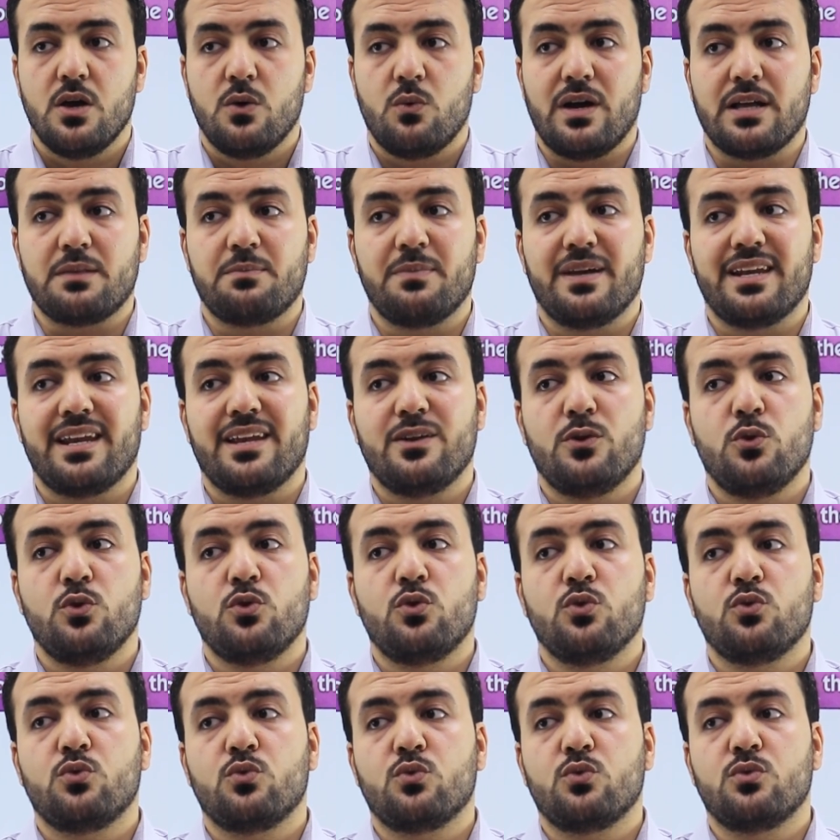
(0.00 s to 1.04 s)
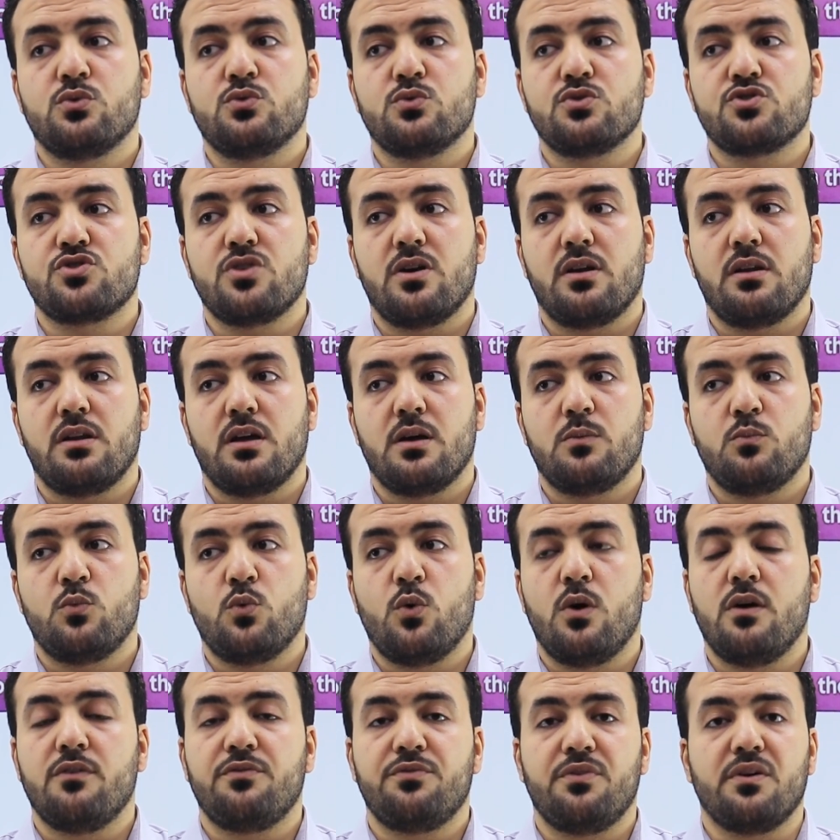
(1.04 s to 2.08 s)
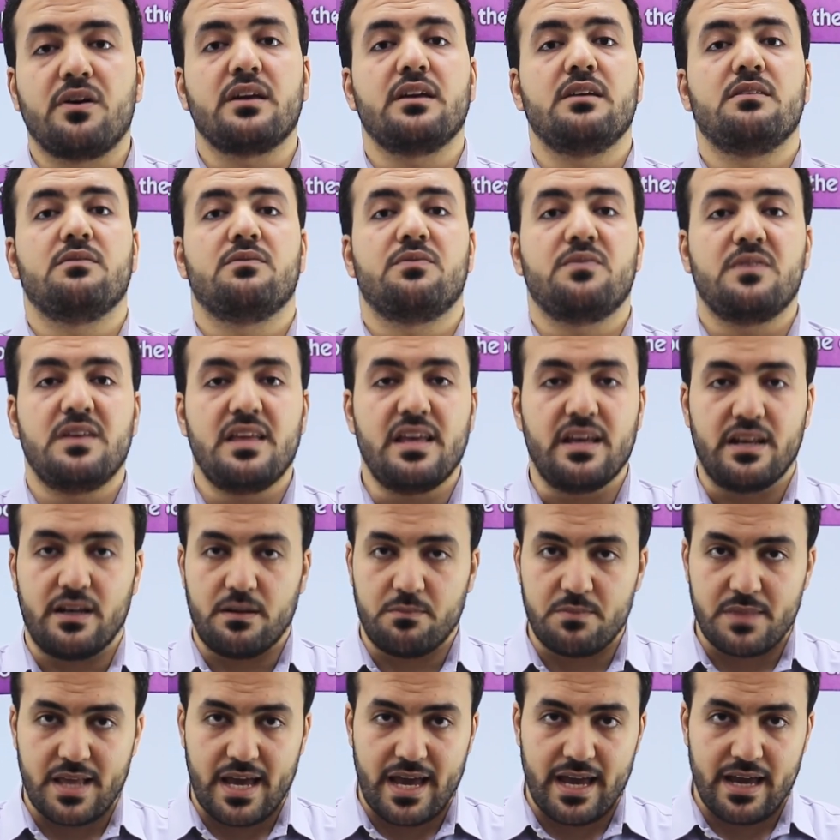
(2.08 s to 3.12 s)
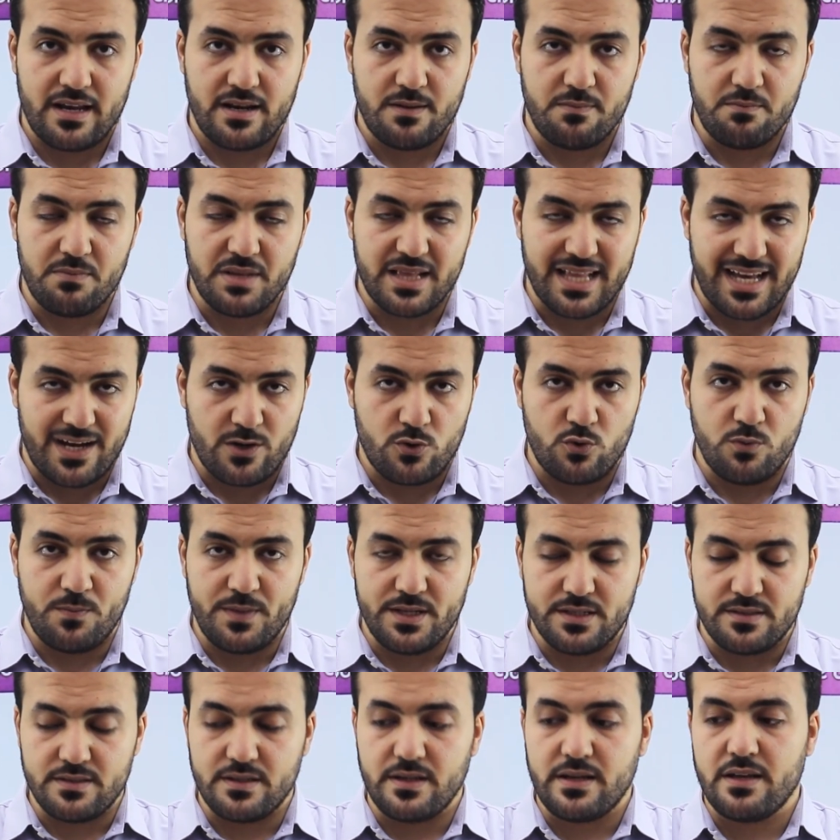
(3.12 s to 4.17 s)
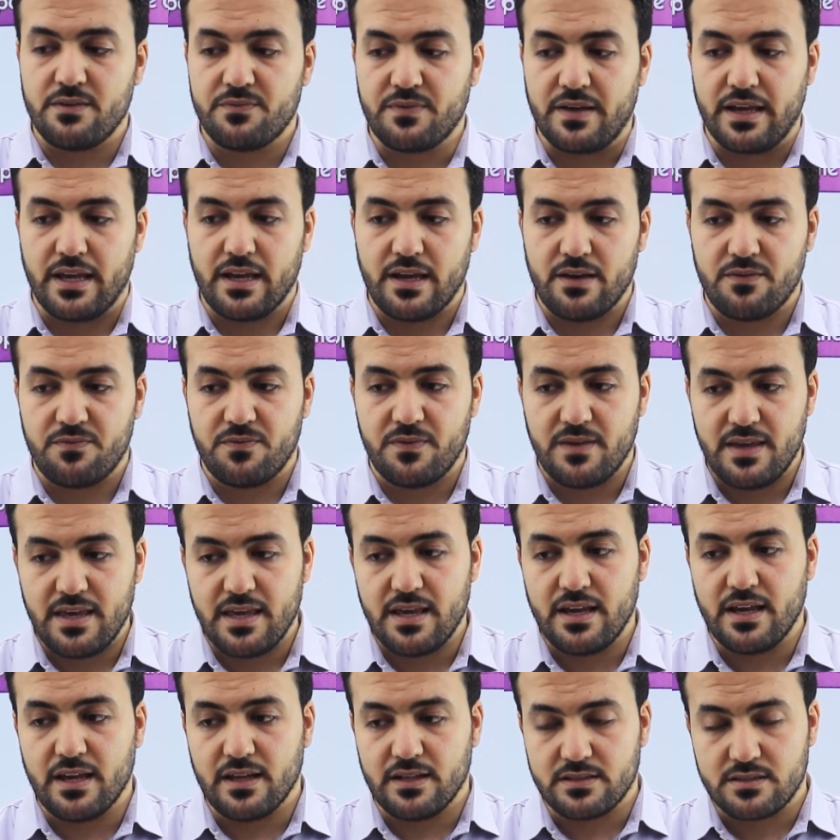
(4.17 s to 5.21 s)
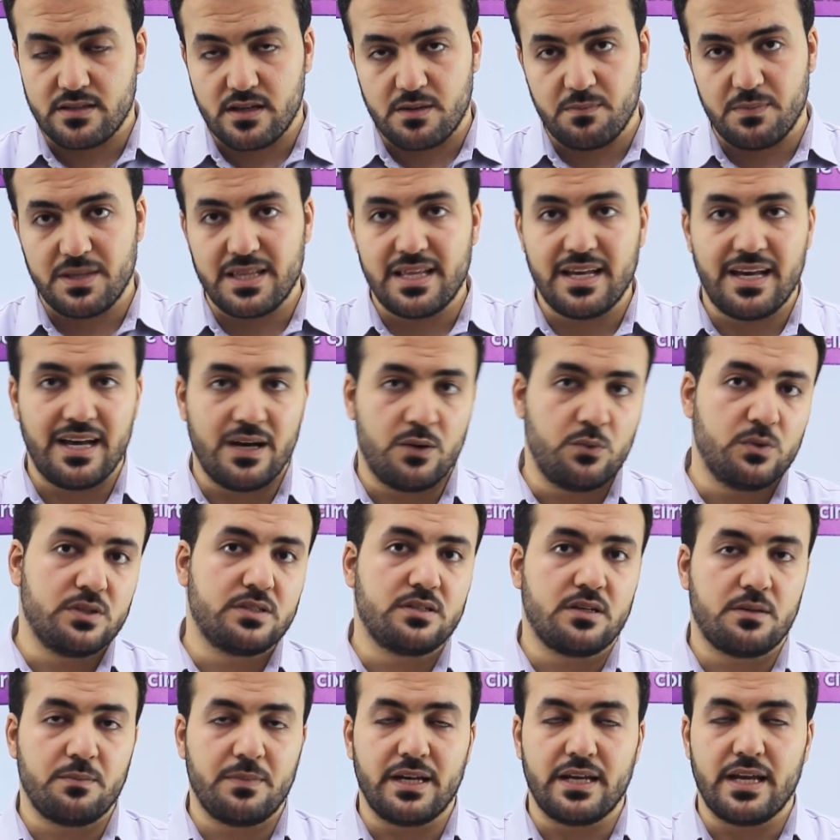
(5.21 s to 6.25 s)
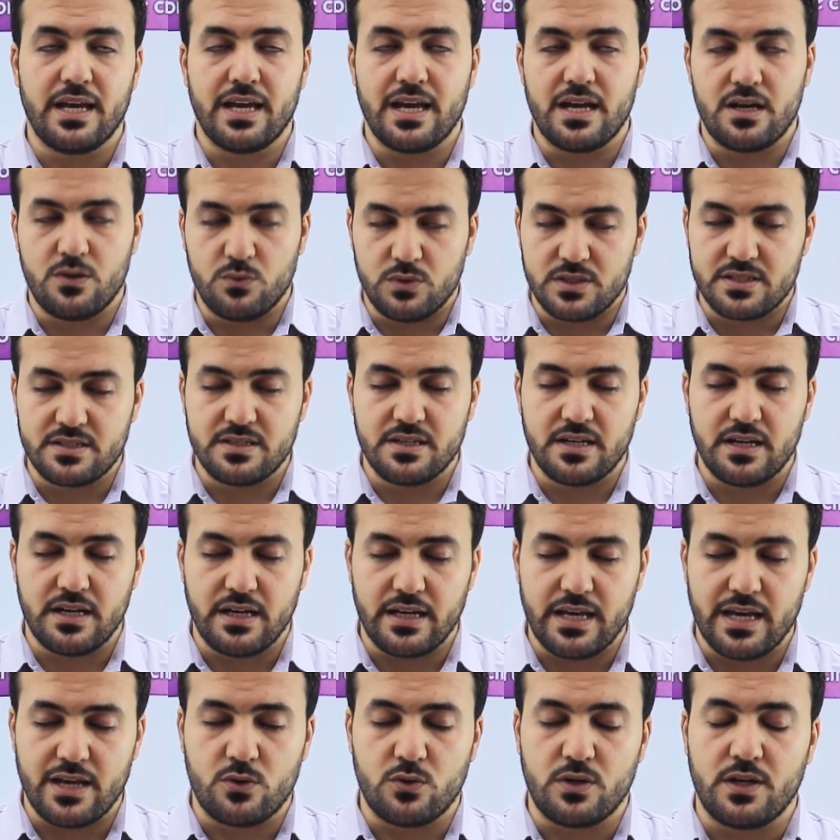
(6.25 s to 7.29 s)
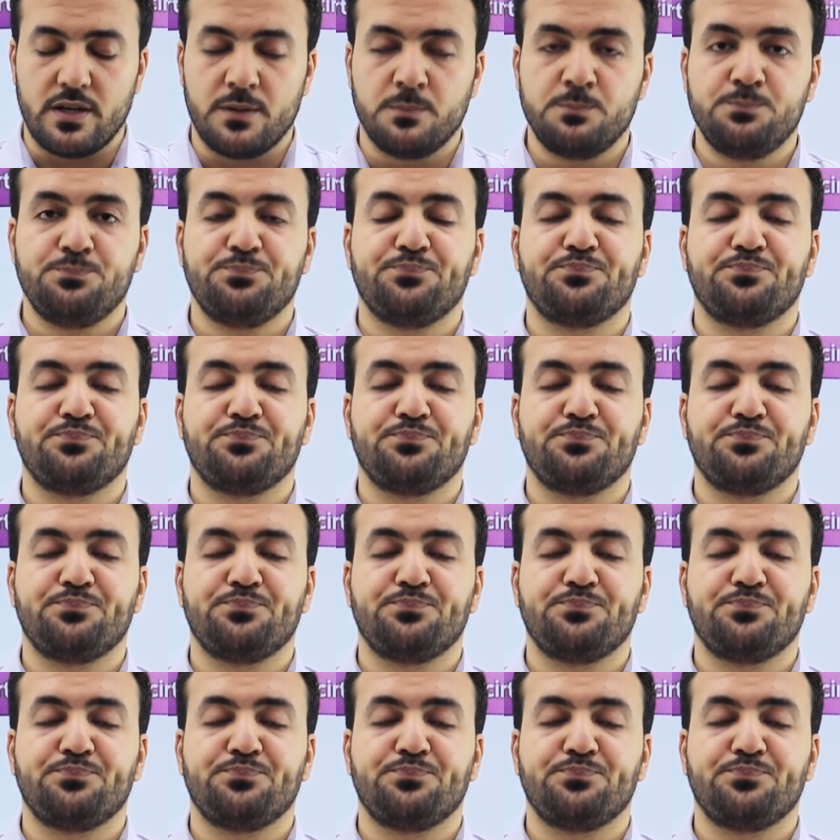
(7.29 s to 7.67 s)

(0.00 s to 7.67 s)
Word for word: واتمنى ان انتوا تكونوا ان شاء الله موفقين في الامتحان بتاعكم باذن الله في الترم ده او الترم الجاي او السنه الجايه كلها